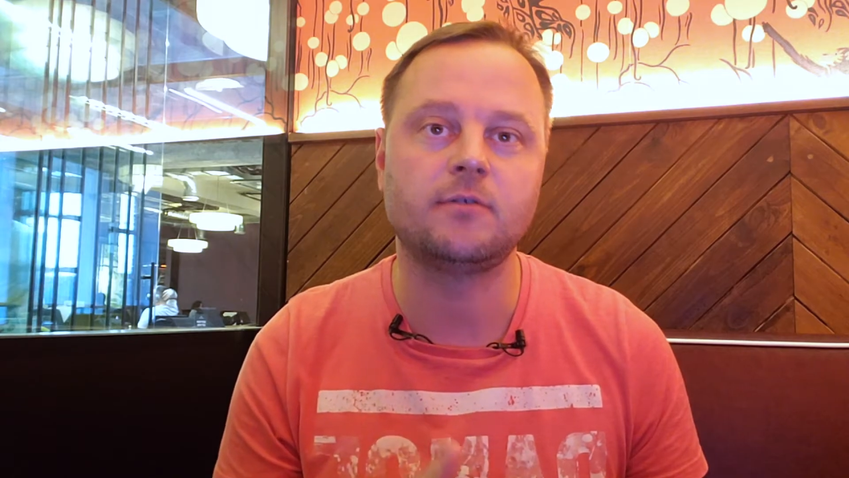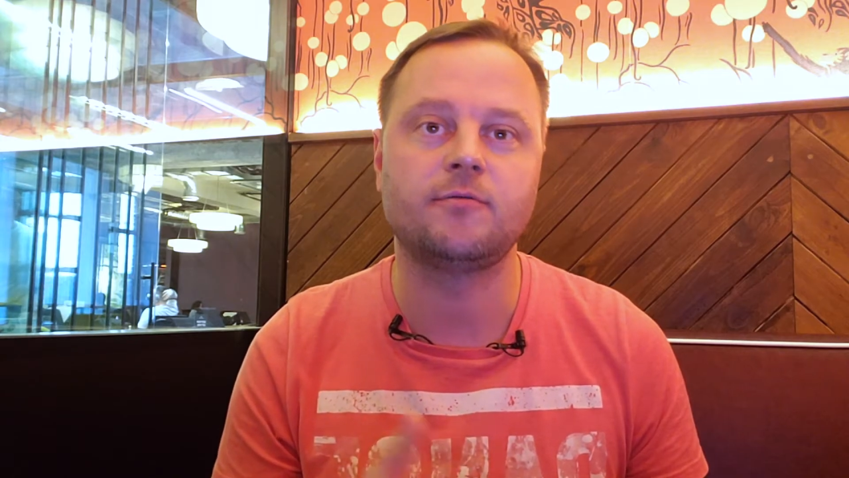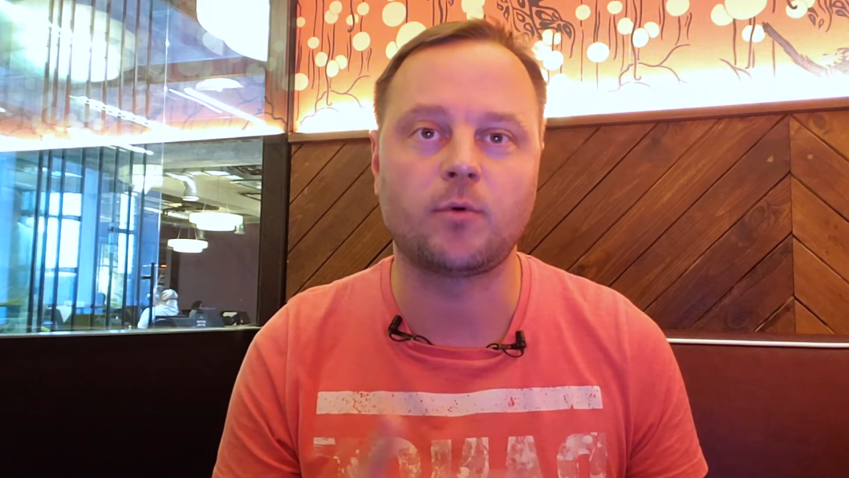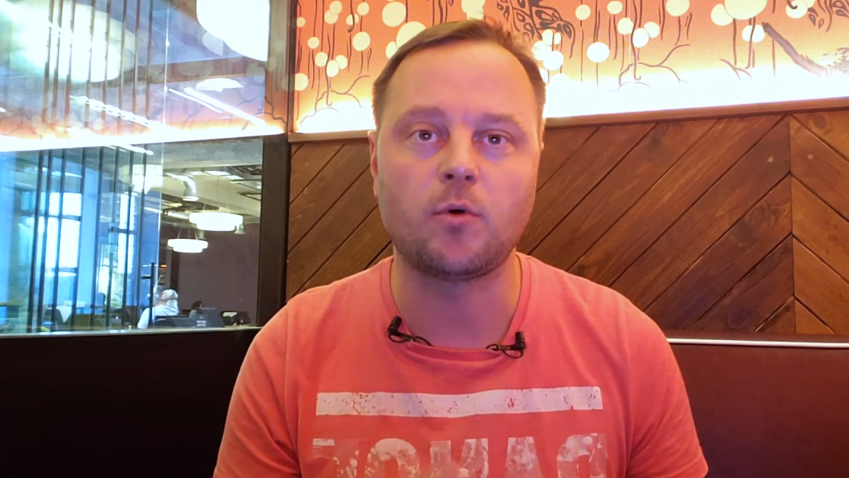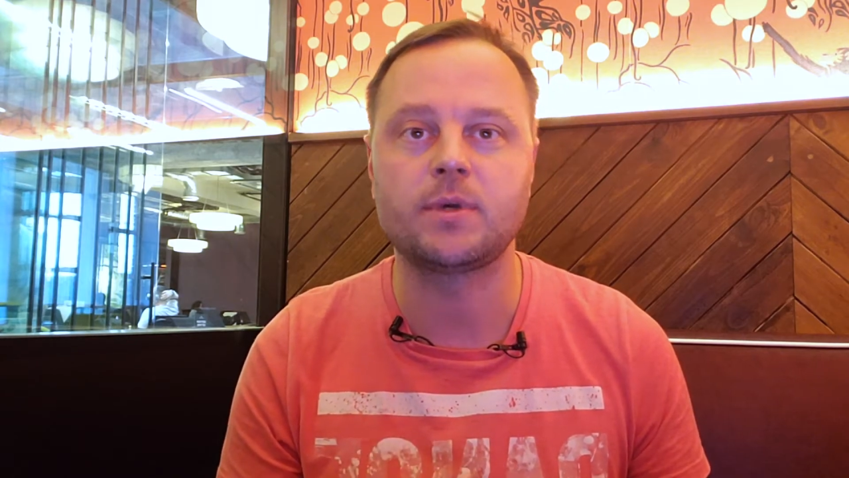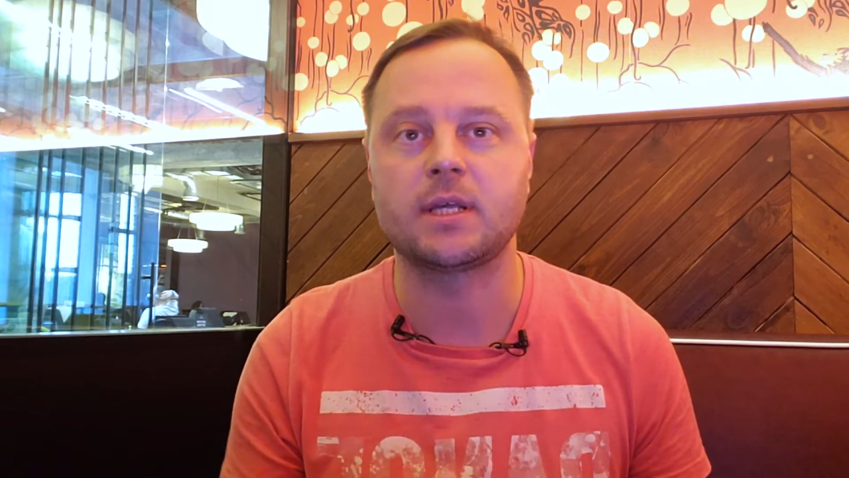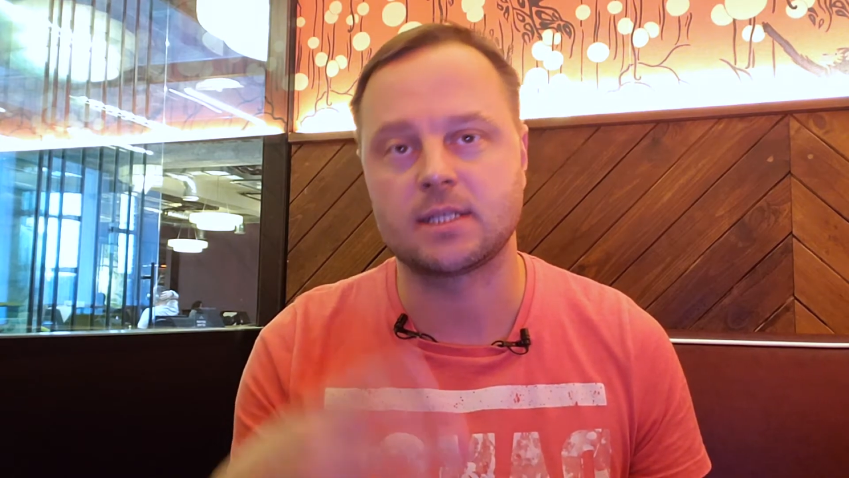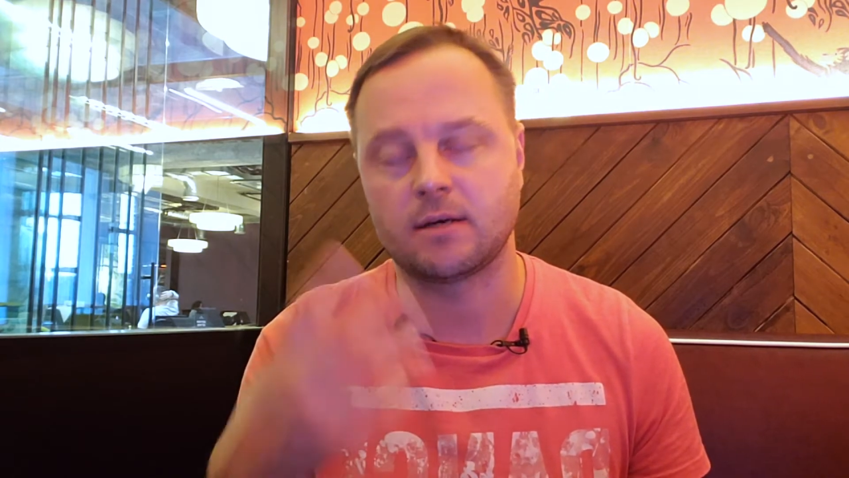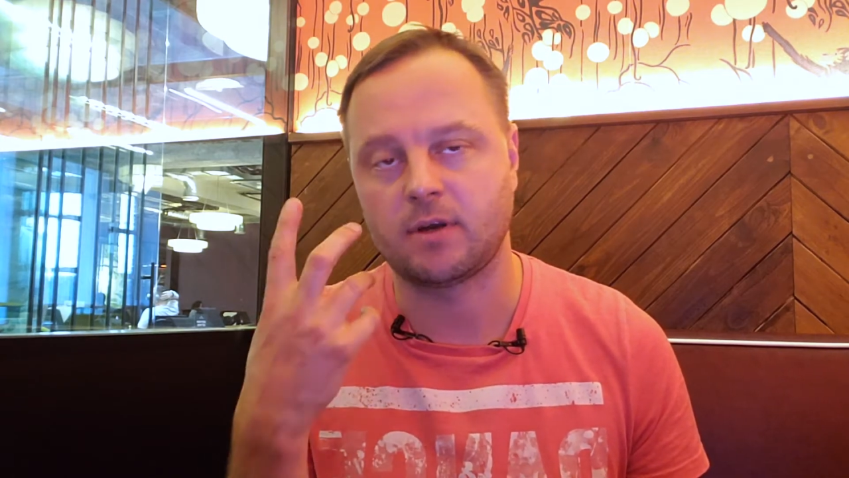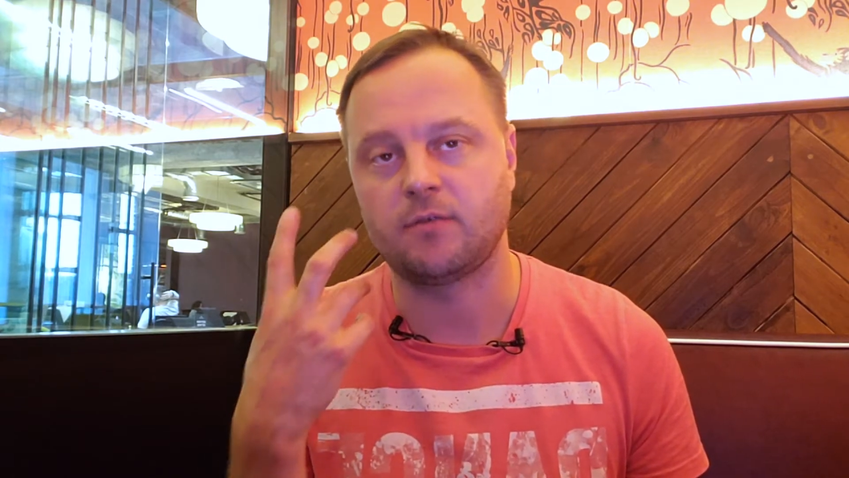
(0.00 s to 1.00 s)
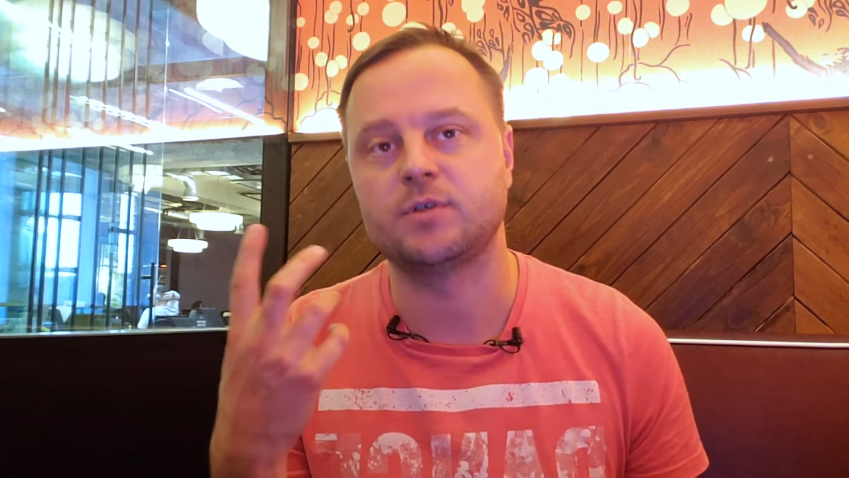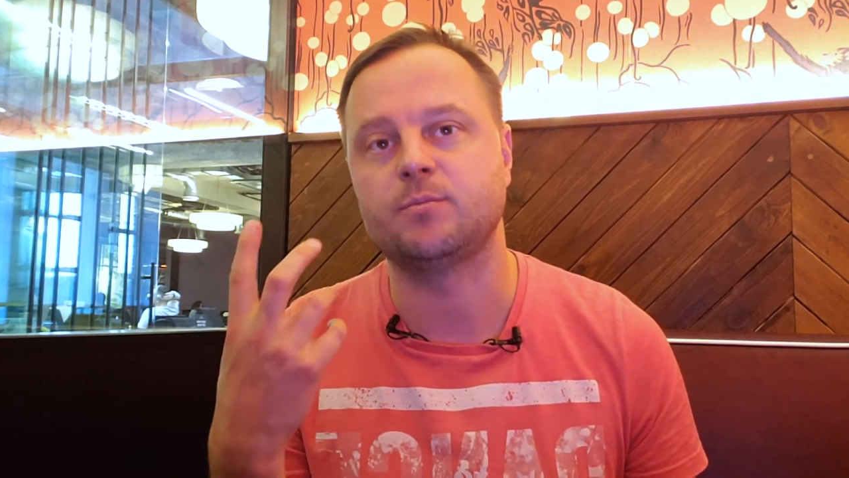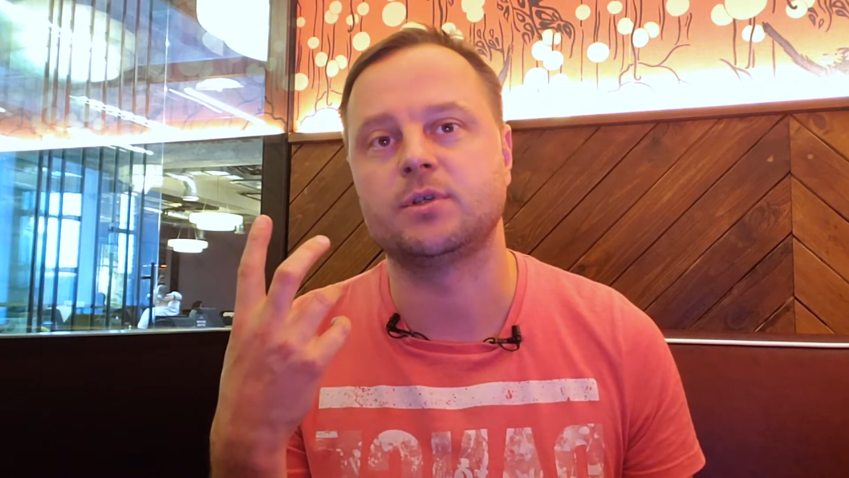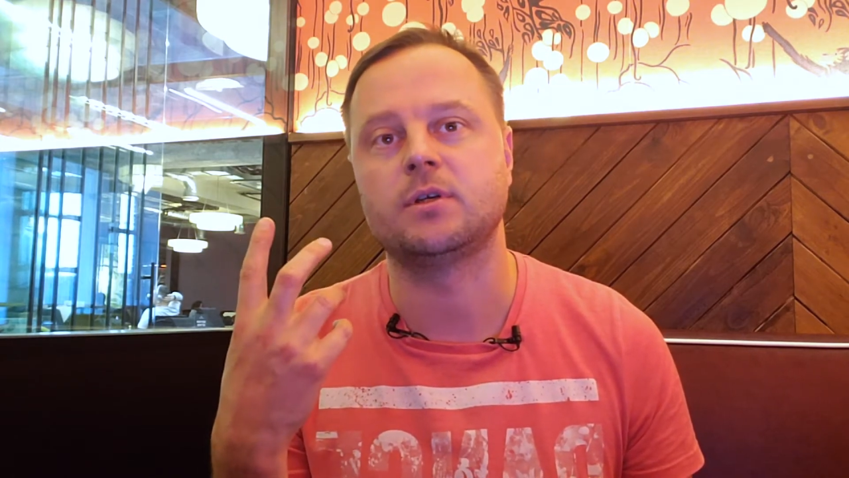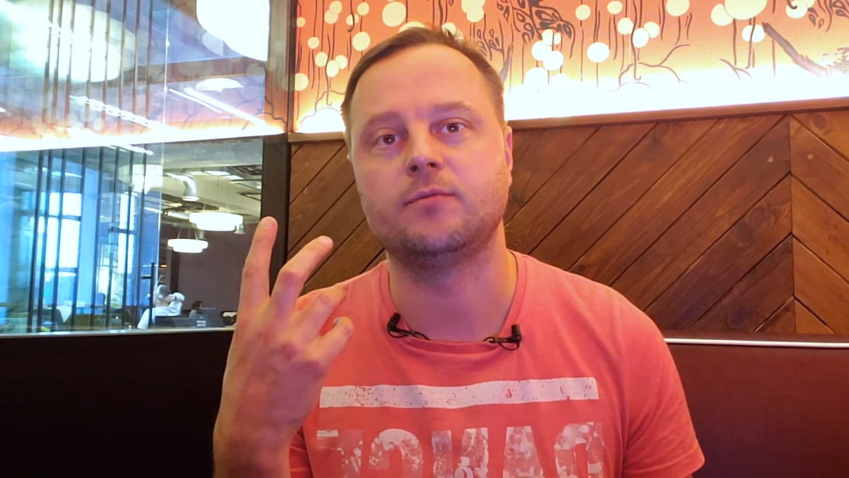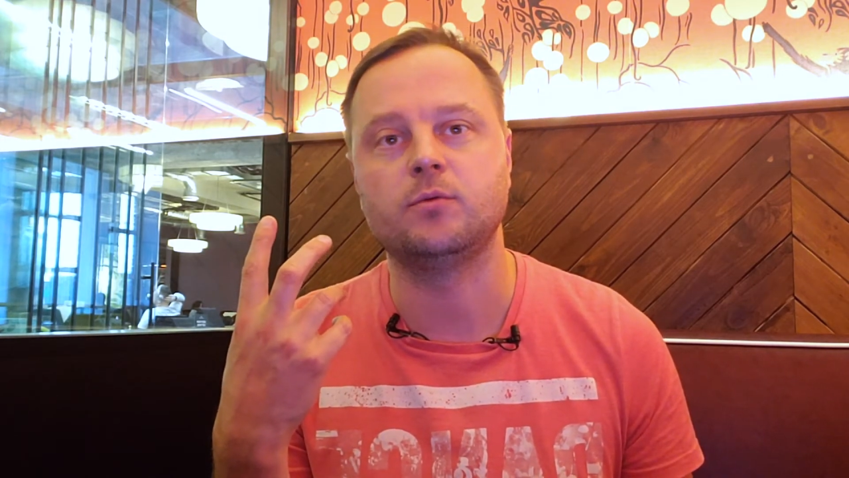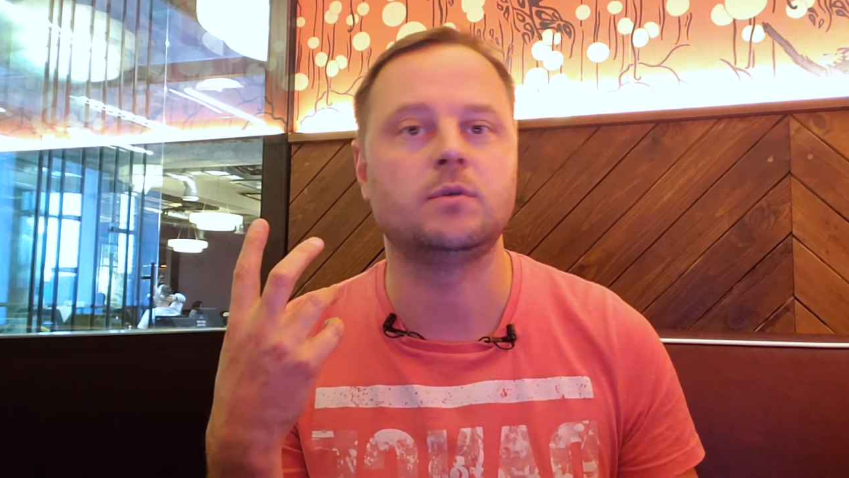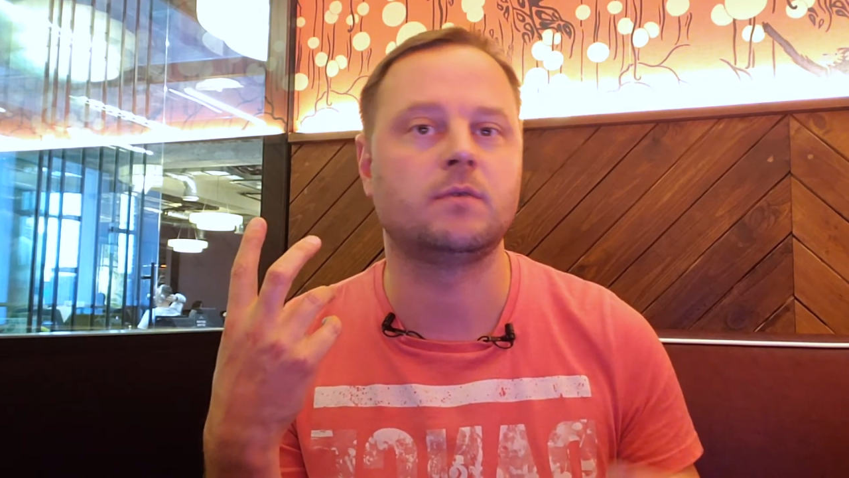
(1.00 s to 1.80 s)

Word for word: в пробке, разговариваете по телефону и,